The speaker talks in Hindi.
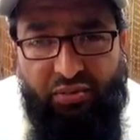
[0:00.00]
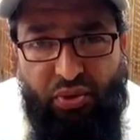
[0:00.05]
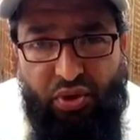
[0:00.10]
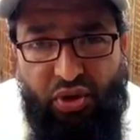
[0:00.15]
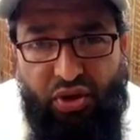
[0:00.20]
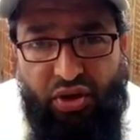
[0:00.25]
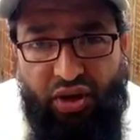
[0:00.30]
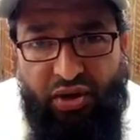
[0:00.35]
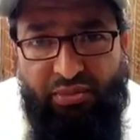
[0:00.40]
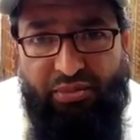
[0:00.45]

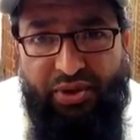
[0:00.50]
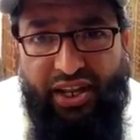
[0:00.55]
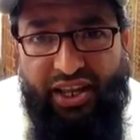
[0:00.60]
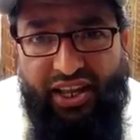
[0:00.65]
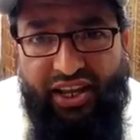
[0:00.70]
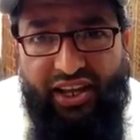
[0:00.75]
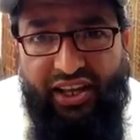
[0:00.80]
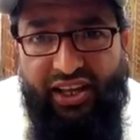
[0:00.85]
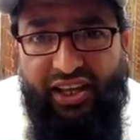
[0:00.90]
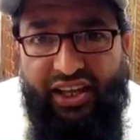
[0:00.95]
प्रोग्राम
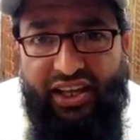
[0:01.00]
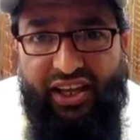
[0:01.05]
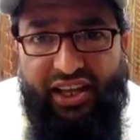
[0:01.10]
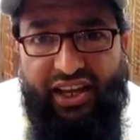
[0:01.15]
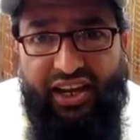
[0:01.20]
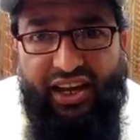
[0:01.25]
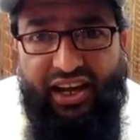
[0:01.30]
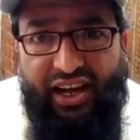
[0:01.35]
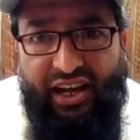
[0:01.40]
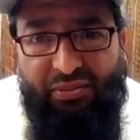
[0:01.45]
बनाया
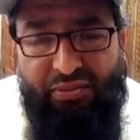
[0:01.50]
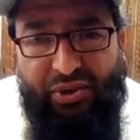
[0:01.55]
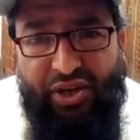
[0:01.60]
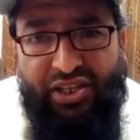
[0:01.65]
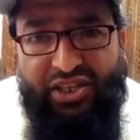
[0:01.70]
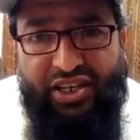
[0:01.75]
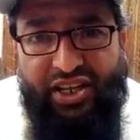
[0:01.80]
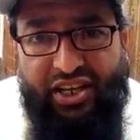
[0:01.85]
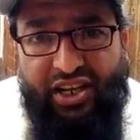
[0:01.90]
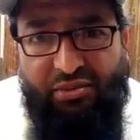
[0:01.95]
कि यार
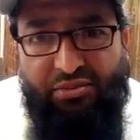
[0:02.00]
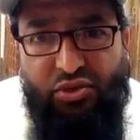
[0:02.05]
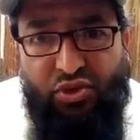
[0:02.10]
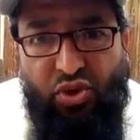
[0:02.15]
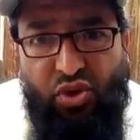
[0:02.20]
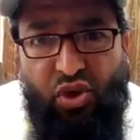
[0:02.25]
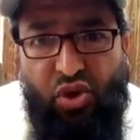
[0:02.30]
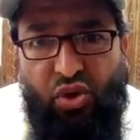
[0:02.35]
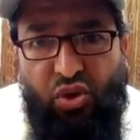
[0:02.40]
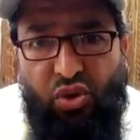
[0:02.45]
अपने जो
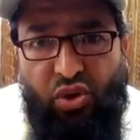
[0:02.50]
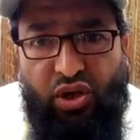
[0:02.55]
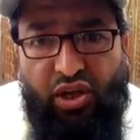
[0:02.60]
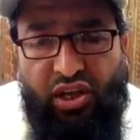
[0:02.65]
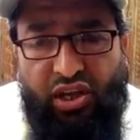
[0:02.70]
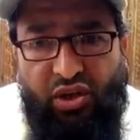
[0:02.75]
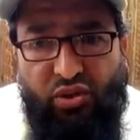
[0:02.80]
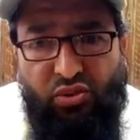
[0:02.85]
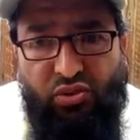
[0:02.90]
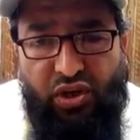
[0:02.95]
कमज़ोर
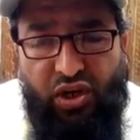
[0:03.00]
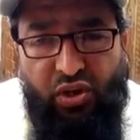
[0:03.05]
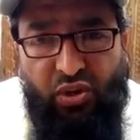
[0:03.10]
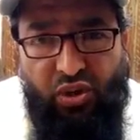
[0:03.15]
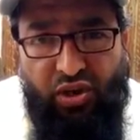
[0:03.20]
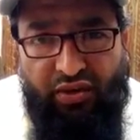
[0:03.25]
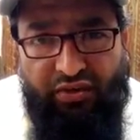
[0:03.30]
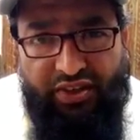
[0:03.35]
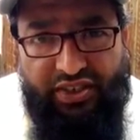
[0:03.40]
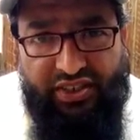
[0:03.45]
लोग हैं उन
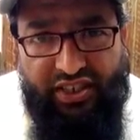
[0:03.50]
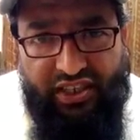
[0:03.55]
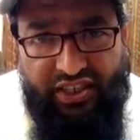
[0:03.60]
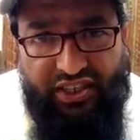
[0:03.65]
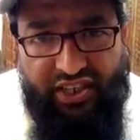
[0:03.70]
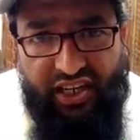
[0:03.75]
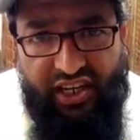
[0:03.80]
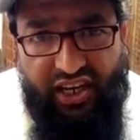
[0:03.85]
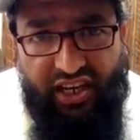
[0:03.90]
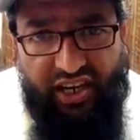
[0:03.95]
लोगों वास्ते
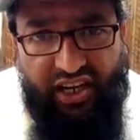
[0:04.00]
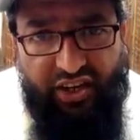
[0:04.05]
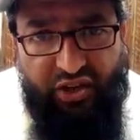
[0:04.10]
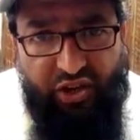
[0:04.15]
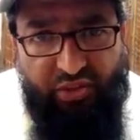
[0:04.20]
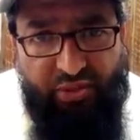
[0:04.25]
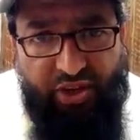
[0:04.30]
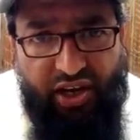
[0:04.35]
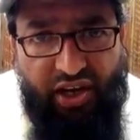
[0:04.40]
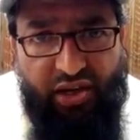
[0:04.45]
इन शाला
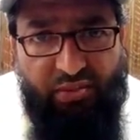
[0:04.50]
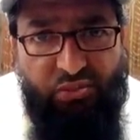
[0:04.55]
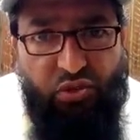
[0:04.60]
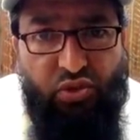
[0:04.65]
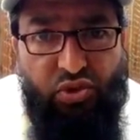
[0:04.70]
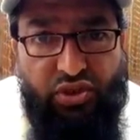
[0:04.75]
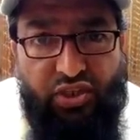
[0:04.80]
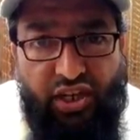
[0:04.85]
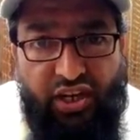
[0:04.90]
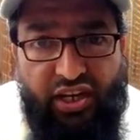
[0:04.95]
ने एक हम
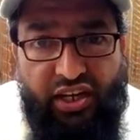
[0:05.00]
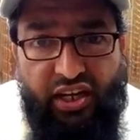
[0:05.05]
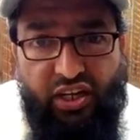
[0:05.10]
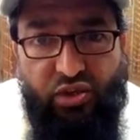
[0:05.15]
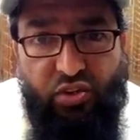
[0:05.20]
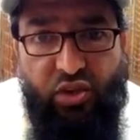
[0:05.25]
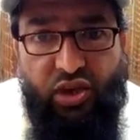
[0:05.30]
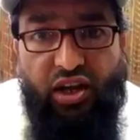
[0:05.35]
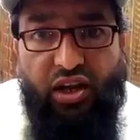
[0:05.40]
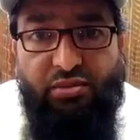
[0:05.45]
कुछ
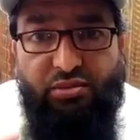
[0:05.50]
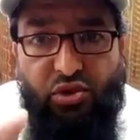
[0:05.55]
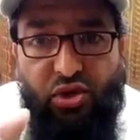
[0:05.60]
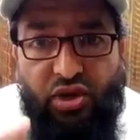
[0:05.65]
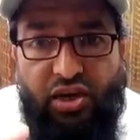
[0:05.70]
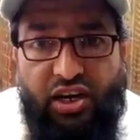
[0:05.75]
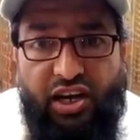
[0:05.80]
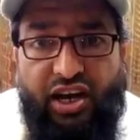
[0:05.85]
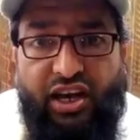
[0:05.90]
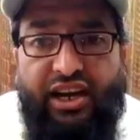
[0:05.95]
करेंगे तो
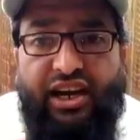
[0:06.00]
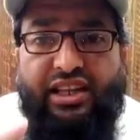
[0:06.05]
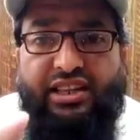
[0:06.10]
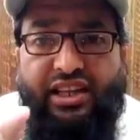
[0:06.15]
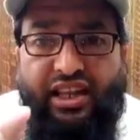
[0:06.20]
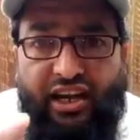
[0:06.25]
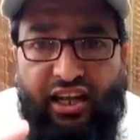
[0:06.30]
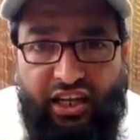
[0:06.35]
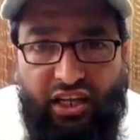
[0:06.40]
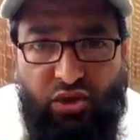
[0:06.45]
अलहमदिल्ला अल्लाह
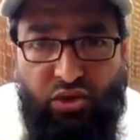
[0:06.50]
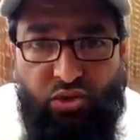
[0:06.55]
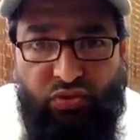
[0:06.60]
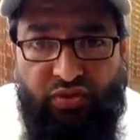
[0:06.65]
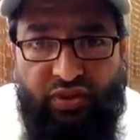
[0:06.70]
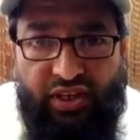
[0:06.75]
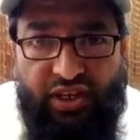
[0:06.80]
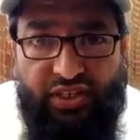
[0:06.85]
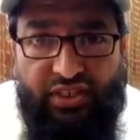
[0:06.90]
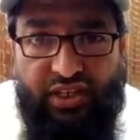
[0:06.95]
तला की
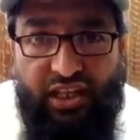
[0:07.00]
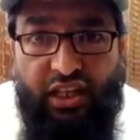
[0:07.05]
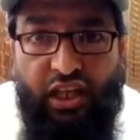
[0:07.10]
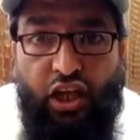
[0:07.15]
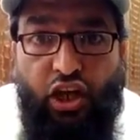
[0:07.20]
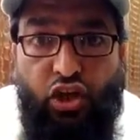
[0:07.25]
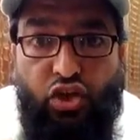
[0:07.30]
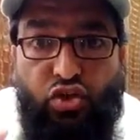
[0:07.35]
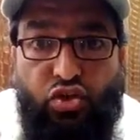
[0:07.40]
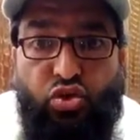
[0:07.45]
तोफ़ी के
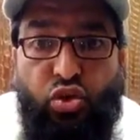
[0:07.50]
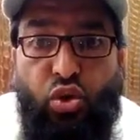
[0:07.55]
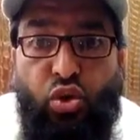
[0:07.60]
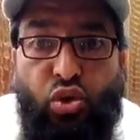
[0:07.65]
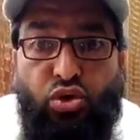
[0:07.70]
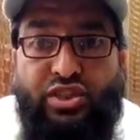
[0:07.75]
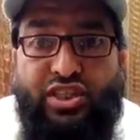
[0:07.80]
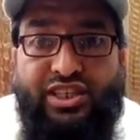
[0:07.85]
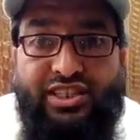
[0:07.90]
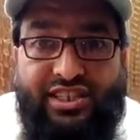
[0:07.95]
साथ
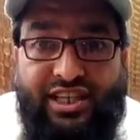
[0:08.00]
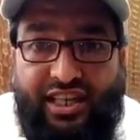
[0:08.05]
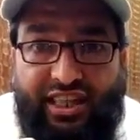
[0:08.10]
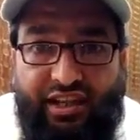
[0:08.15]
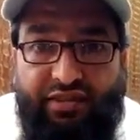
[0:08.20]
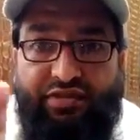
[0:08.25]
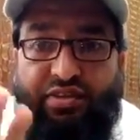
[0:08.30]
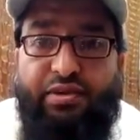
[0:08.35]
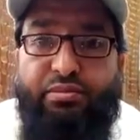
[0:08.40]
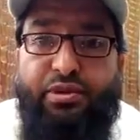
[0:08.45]
सौ ही
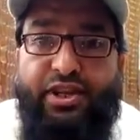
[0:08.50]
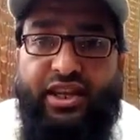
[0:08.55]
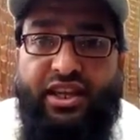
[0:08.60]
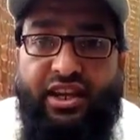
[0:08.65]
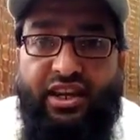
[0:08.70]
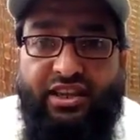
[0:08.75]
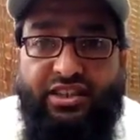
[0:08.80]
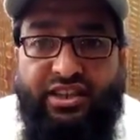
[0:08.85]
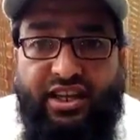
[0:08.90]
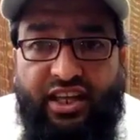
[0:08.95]
ज़्यादा
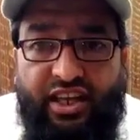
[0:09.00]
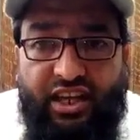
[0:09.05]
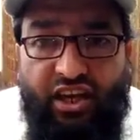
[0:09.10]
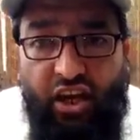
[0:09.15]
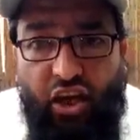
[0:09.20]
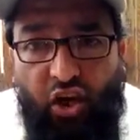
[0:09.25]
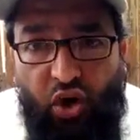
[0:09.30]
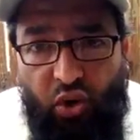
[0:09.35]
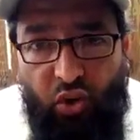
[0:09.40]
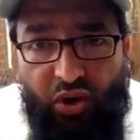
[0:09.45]
फैमिलियाँ ना
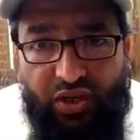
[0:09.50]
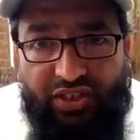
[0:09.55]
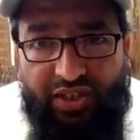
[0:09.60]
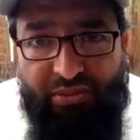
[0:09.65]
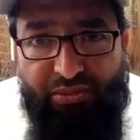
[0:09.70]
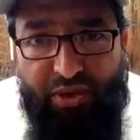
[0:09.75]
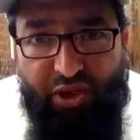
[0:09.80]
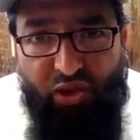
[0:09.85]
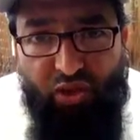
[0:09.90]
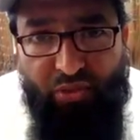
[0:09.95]
जड़ाया वो
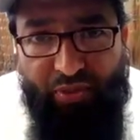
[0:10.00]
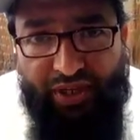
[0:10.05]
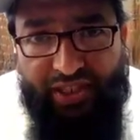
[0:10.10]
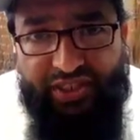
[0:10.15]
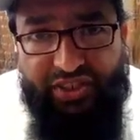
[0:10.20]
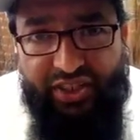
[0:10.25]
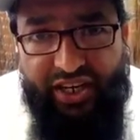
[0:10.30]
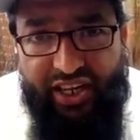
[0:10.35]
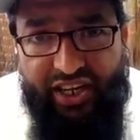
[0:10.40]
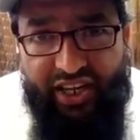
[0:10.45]
असा
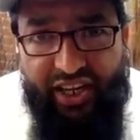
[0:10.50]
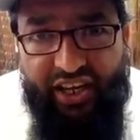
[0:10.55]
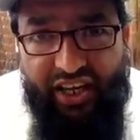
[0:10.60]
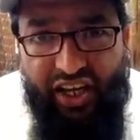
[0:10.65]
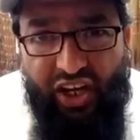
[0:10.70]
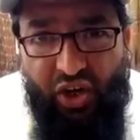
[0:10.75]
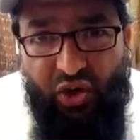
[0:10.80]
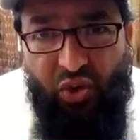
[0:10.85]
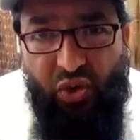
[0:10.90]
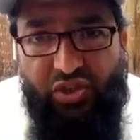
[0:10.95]
बंदोबस्त जड़ाया
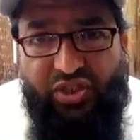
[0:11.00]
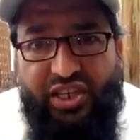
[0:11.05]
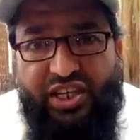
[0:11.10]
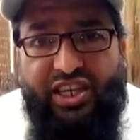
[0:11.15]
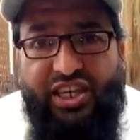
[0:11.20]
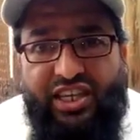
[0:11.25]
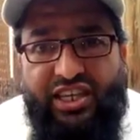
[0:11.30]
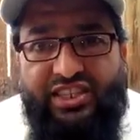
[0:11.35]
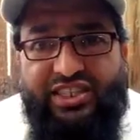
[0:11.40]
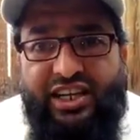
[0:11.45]
और
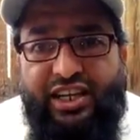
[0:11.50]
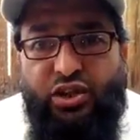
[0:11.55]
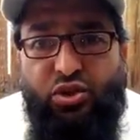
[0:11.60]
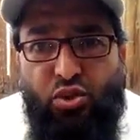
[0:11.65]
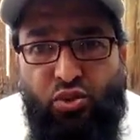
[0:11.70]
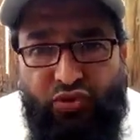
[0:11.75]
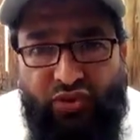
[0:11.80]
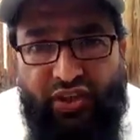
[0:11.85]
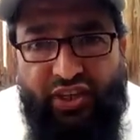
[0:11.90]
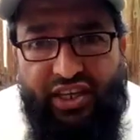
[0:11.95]
जिकी की सारी
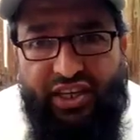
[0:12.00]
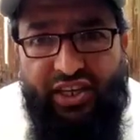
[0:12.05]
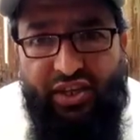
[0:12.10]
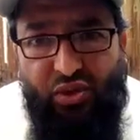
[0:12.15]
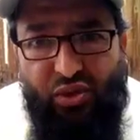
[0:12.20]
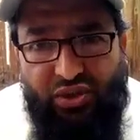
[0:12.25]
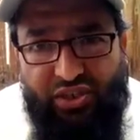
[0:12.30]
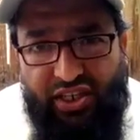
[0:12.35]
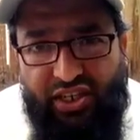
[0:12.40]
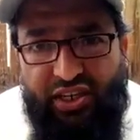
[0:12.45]
तोफ़ी
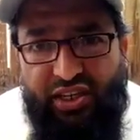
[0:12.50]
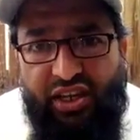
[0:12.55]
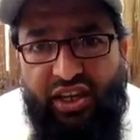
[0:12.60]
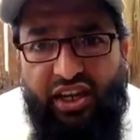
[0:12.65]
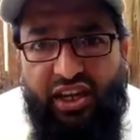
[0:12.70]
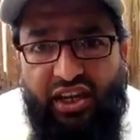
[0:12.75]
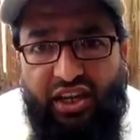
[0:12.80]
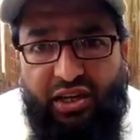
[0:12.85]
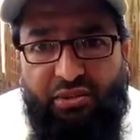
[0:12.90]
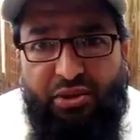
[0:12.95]
की वो असानी
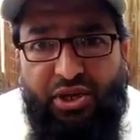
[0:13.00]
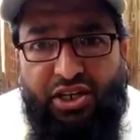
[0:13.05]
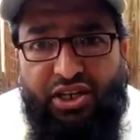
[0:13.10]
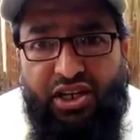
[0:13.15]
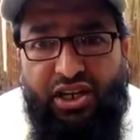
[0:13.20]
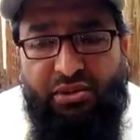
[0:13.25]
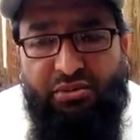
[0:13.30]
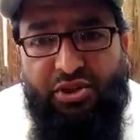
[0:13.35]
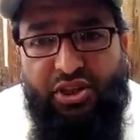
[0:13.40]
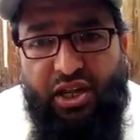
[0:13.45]

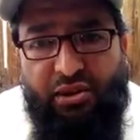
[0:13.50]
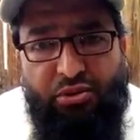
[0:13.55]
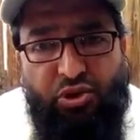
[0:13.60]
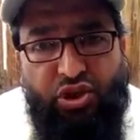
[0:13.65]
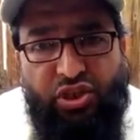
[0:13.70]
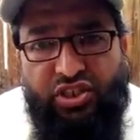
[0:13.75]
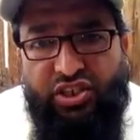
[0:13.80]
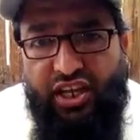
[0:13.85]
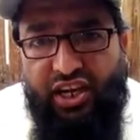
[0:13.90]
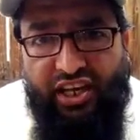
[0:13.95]
कमेटी ने
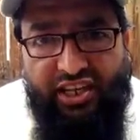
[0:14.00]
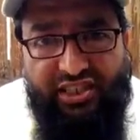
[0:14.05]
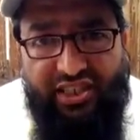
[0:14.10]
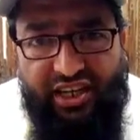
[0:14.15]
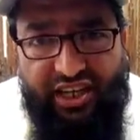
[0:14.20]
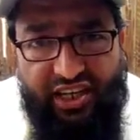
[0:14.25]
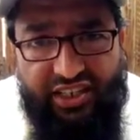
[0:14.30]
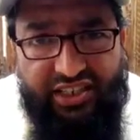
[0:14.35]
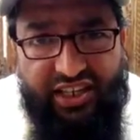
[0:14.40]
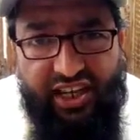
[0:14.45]
मुताबिक इन शाला
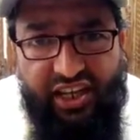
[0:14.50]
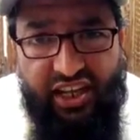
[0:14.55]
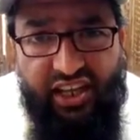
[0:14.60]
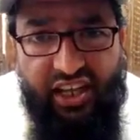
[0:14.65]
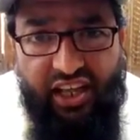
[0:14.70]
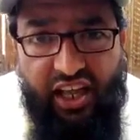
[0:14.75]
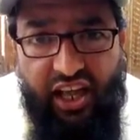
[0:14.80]
असा कर सा